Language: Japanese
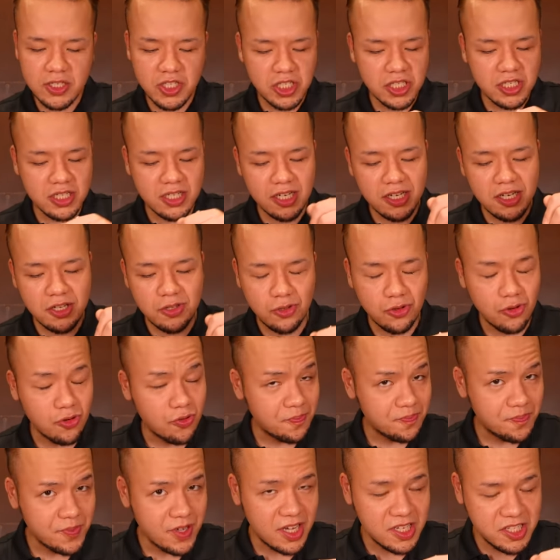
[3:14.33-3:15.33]
しっかりと
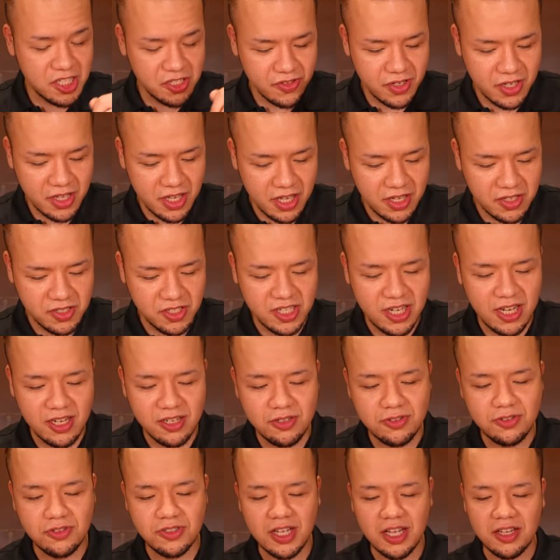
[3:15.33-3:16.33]
味はね
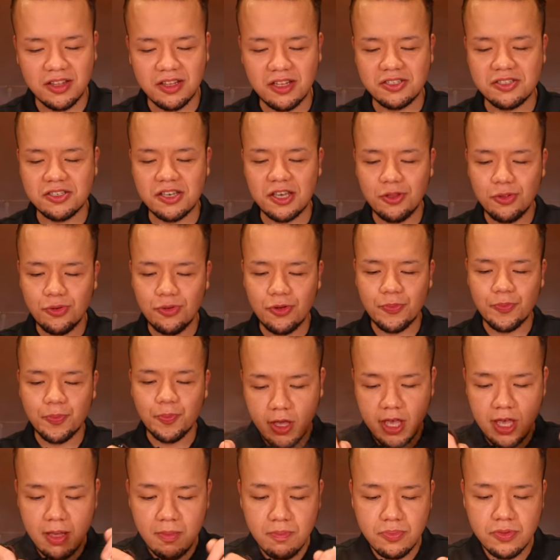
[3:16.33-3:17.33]
ジャンクなんですけど
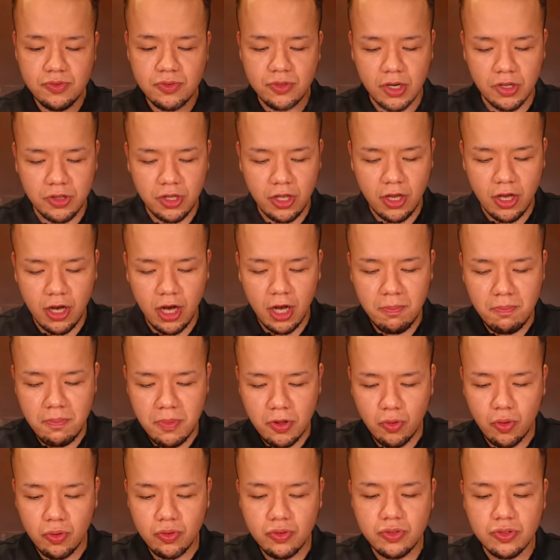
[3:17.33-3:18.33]
塩分がねあん
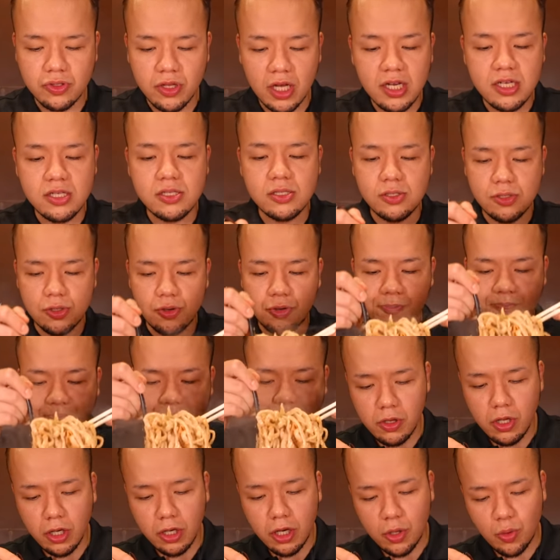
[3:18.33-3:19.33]
ま濃くないんですよ
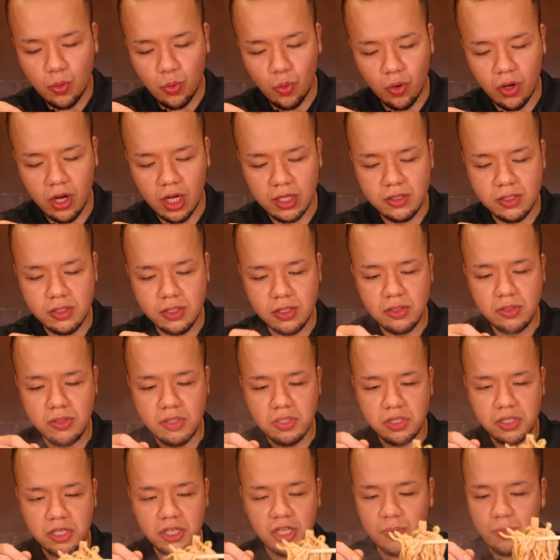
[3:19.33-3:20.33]
だからこうがっつ
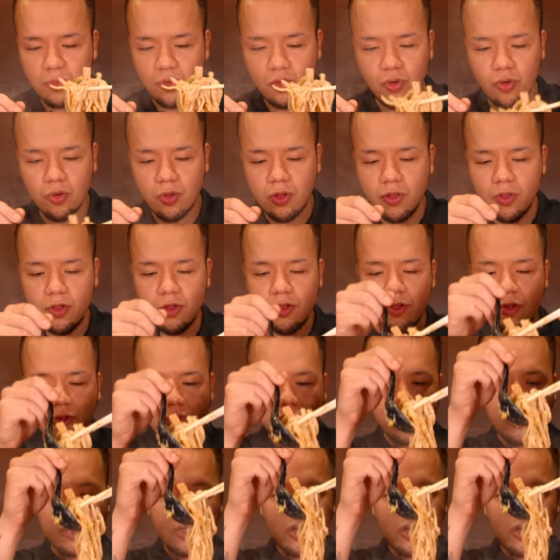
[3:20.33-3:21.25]
りいっててもな